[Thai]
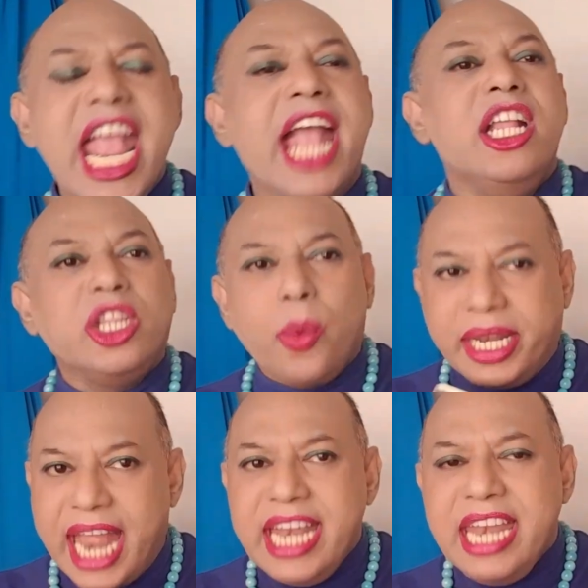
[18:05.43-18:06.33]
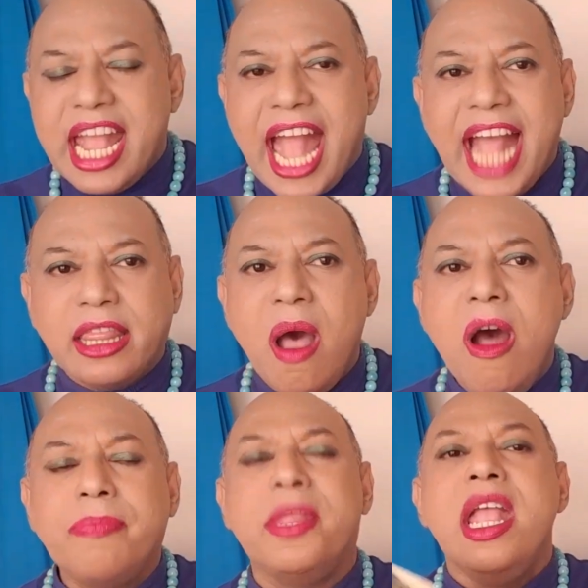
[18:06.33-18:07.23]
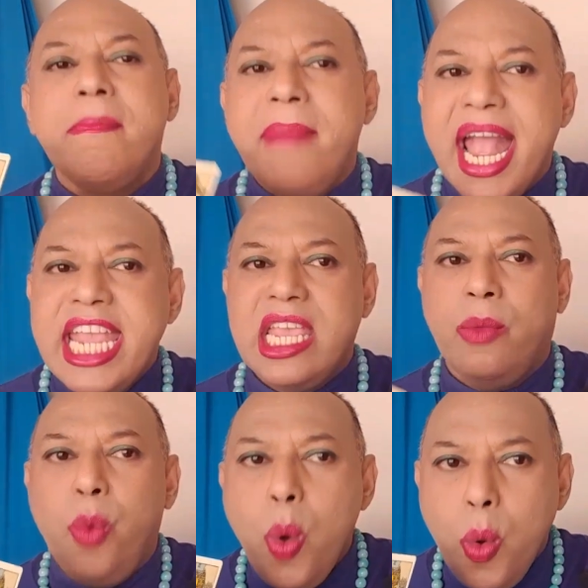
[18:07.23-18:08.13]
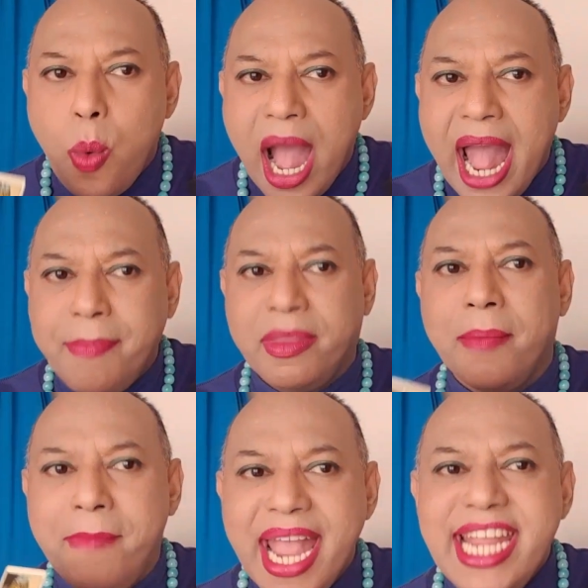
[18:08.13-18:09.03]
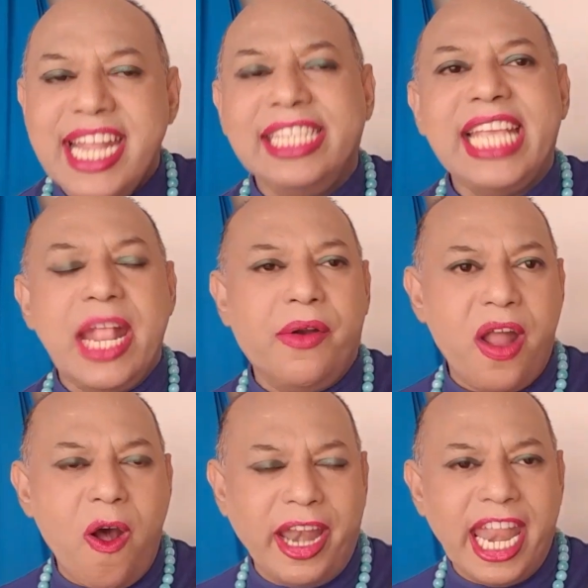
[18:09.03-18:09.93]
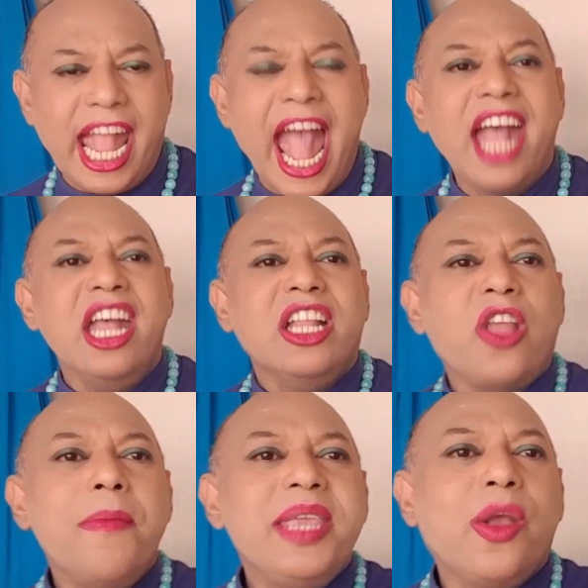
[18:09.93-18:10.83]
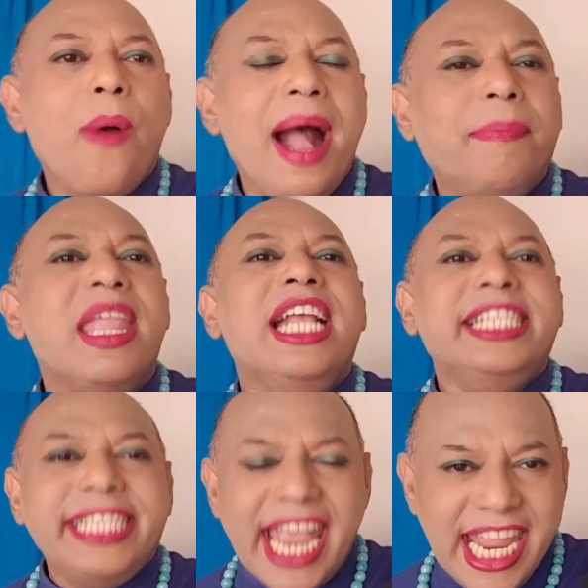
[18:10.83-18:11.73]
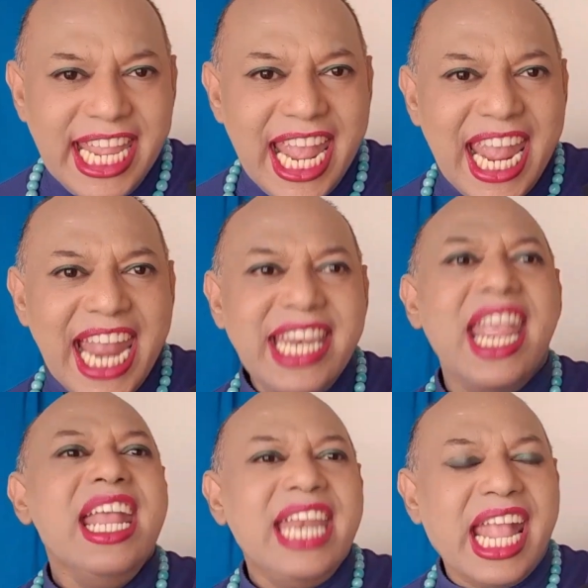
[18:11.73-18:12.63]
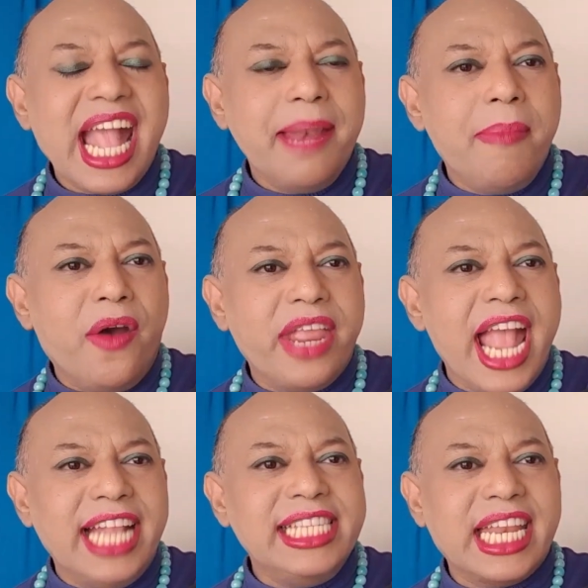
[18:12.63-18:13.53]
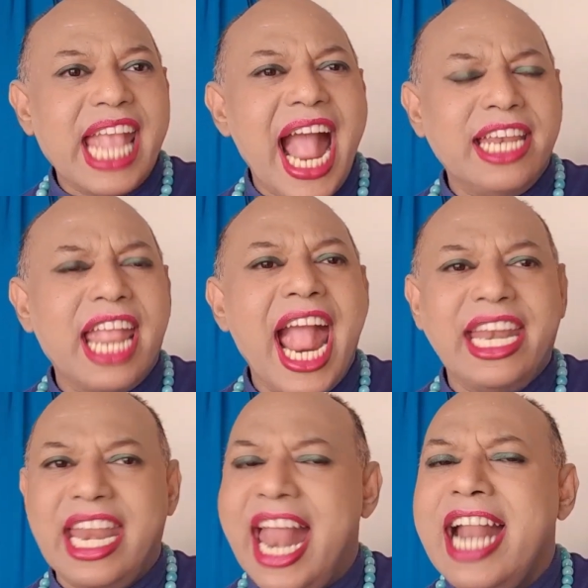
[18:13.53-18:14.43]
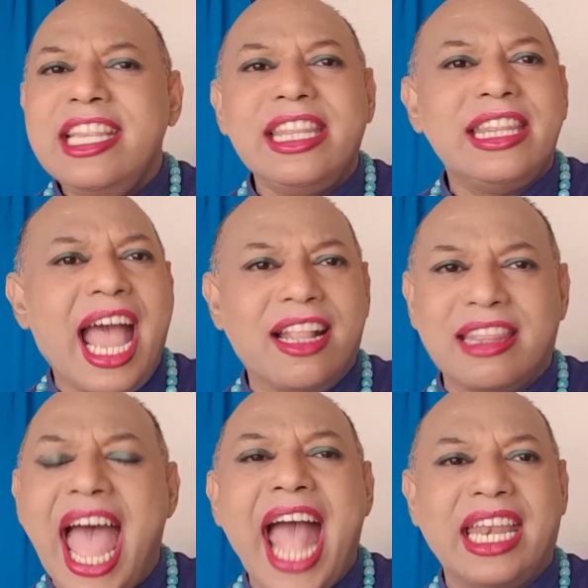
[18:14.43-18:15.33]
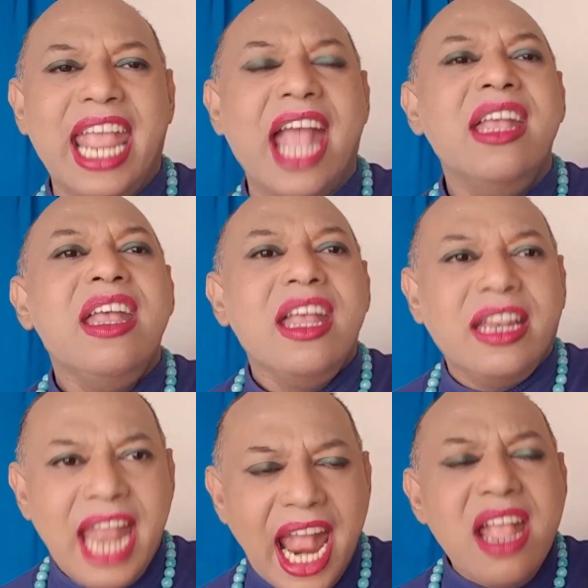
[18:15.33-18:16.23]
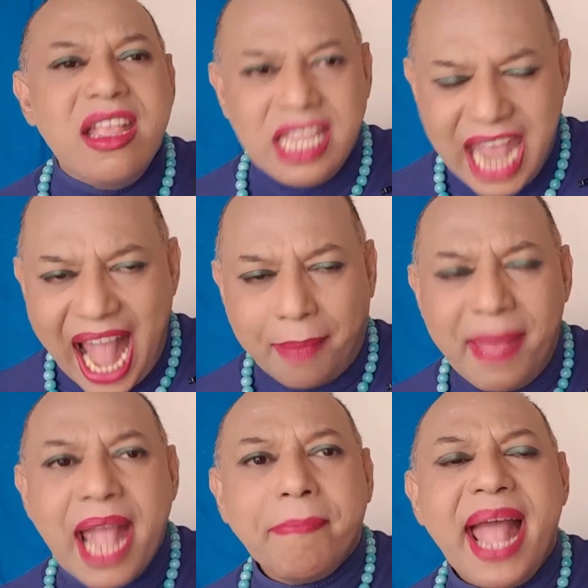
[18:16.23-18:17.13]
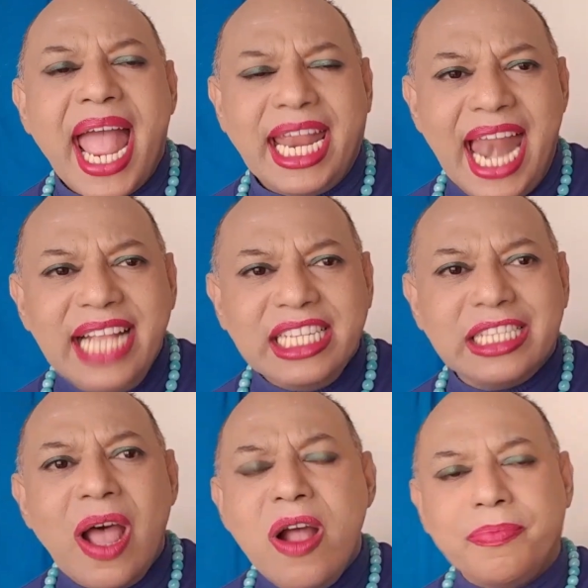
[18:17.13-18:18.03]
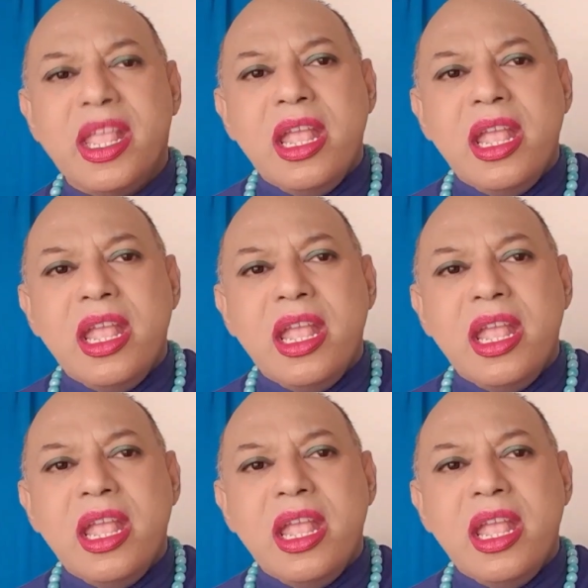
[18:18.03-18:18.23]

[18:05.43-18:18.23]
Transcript: เนี่ยตัวท่านนะคะต้องไม่วู่วามไม่ใจร้อนนะคะต้องมีความใจเย็นในการบริหารจัดการงานในด้านต่างๆเนี่ยนะอย่างมากมายและจะต้อง